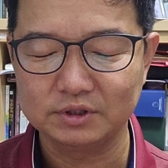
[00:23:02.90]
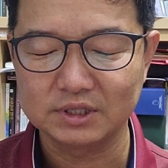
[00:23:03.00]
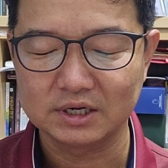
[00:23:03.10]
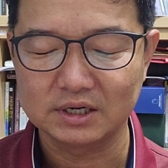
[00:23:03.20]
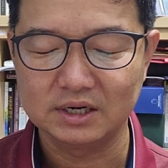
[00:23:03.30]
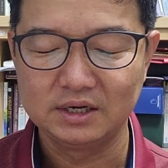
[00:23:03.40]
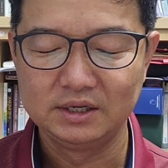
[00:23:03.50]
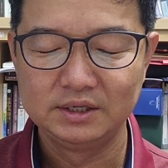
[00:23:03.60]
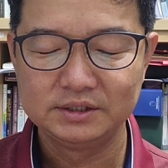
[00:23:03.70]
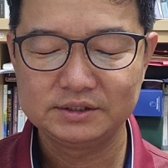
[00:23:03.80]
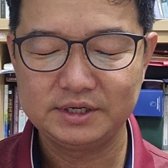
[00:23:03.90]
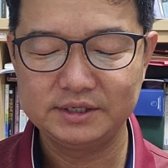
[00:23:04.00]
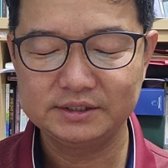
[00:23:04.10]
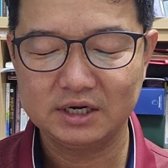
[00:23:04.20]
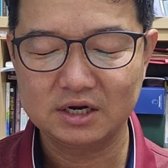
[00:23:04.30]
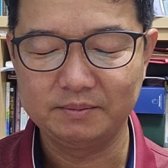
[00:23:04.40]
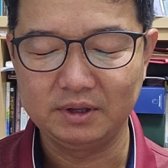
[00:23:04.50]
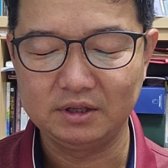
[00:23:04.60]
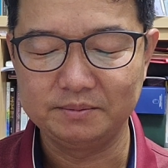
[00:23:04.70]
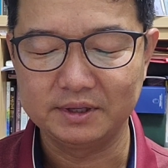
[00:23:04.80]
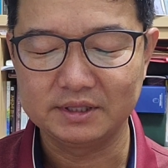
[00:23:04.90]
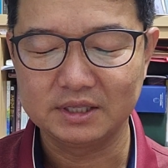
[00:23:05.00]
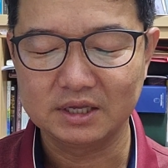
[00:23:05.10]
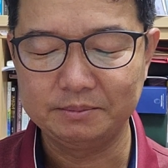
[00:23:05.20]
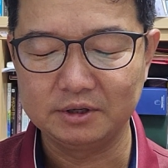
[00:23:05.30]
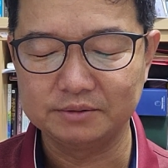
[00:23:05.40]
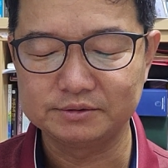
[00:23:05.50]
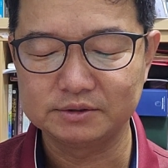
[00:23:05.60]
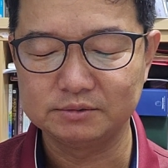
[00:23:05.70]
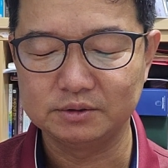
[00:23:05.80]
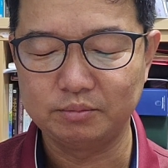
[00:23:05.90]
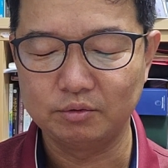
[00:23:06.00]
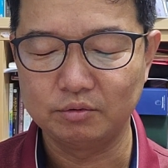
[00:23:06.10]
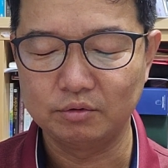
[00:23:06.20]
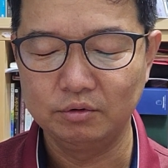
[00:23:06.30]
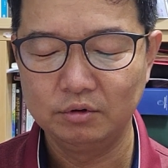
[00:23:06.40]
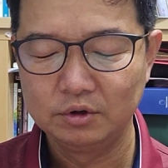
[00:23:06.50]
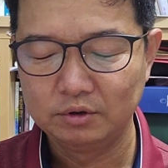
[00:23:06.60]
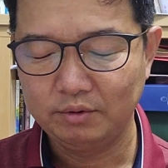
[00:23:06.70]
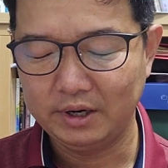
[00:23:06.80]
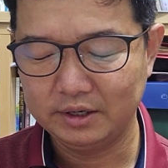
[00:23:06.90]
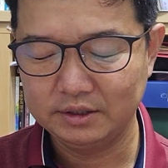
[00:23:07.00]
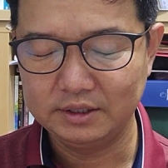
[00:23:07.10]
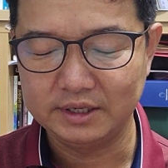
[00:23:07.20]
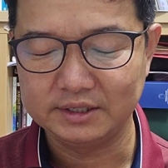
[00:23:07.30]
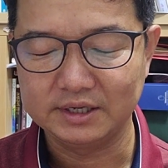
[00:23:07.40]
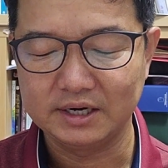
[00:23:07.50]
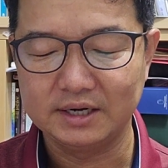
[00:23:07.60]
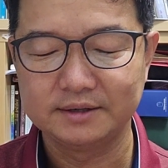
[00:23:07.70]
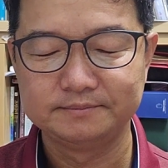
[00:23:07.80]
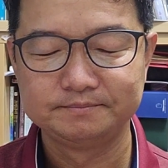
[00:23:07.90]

있다가 세 사람의 입에 대답이 없음을 보고 화를 내니라.